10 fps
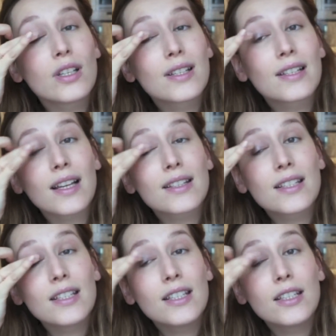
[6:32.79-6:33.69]

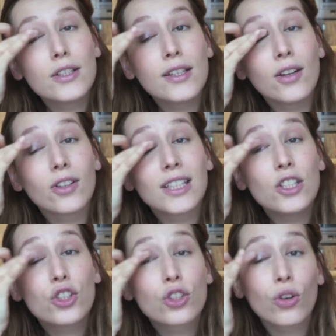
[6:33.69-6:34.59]
scintille,
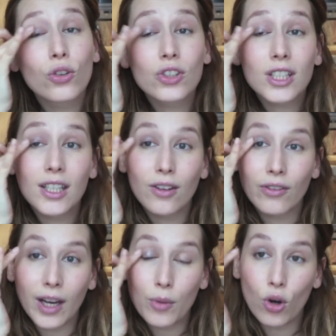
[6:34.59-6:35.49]
qui change, qui est
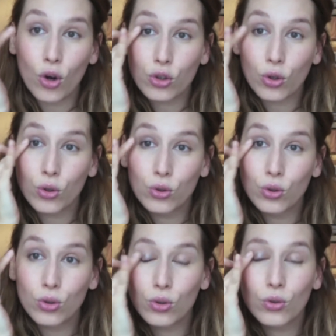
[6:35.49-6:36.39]
vraiment entre
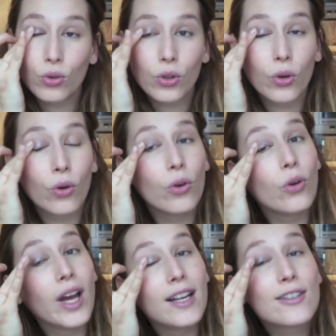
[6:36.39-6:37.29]
deux, donc
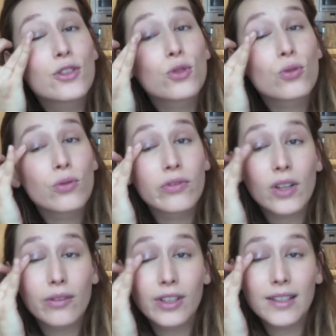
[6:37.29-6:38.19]
elle se
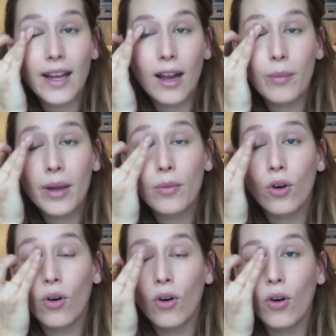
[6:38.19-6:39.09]
suffit en fait à elle-même
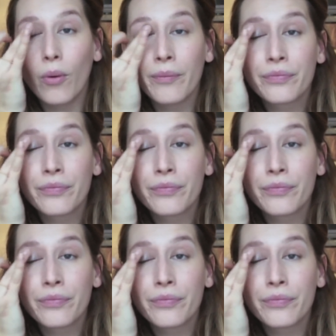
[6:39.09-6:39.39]
en